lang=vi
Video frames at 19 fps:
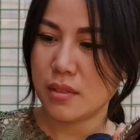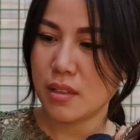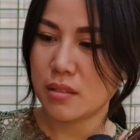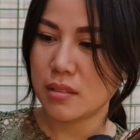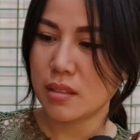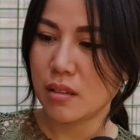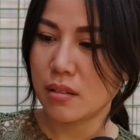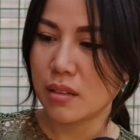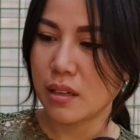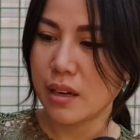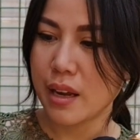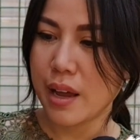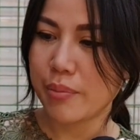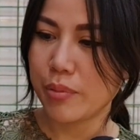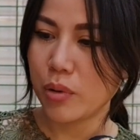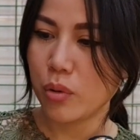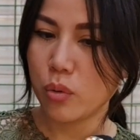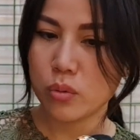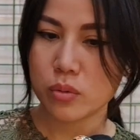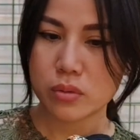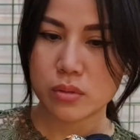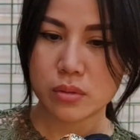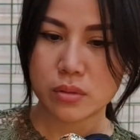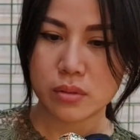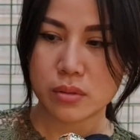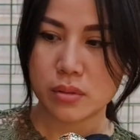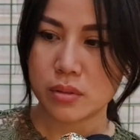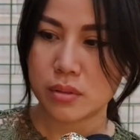Thật sự là đẹp luôn.
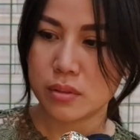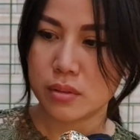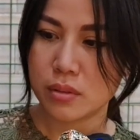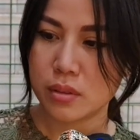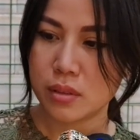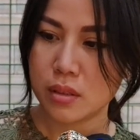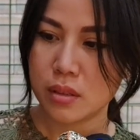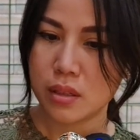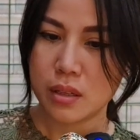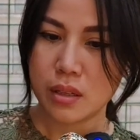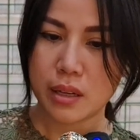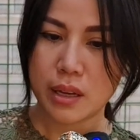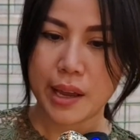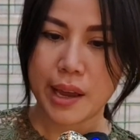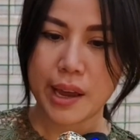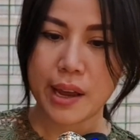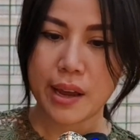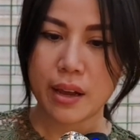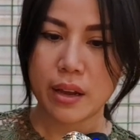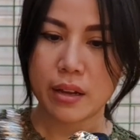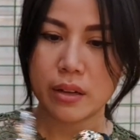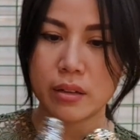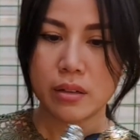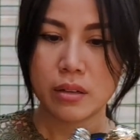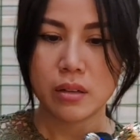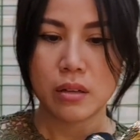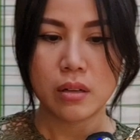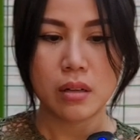À,
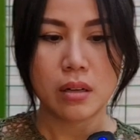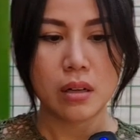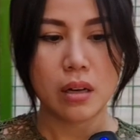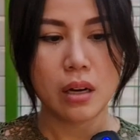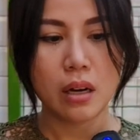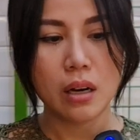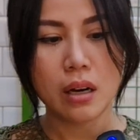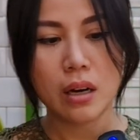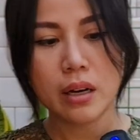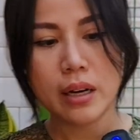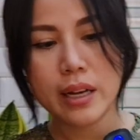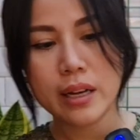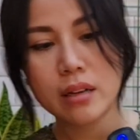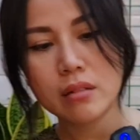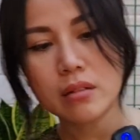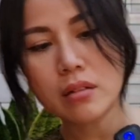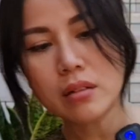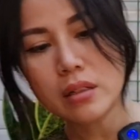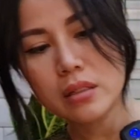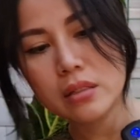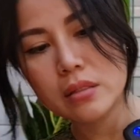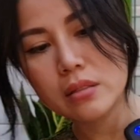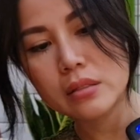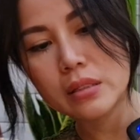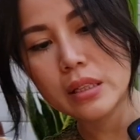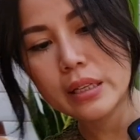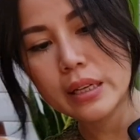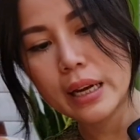ở đây nó có cái
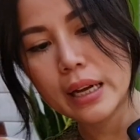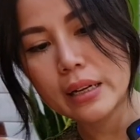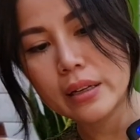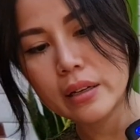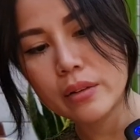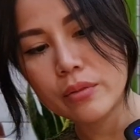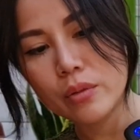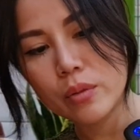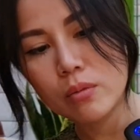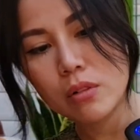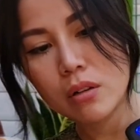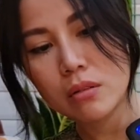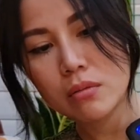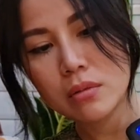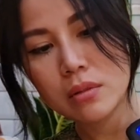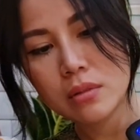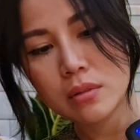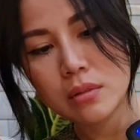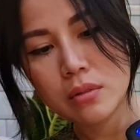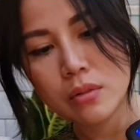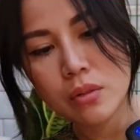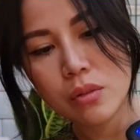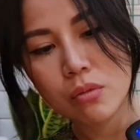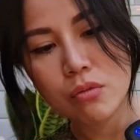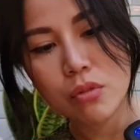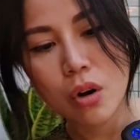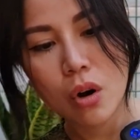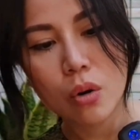chữ tiếng Anh này đúng không?
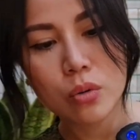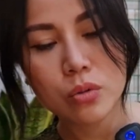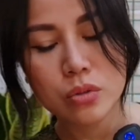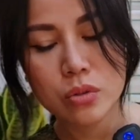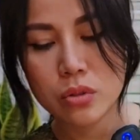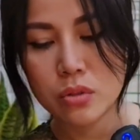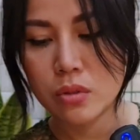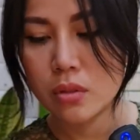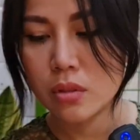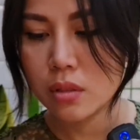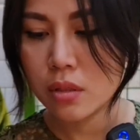Rose.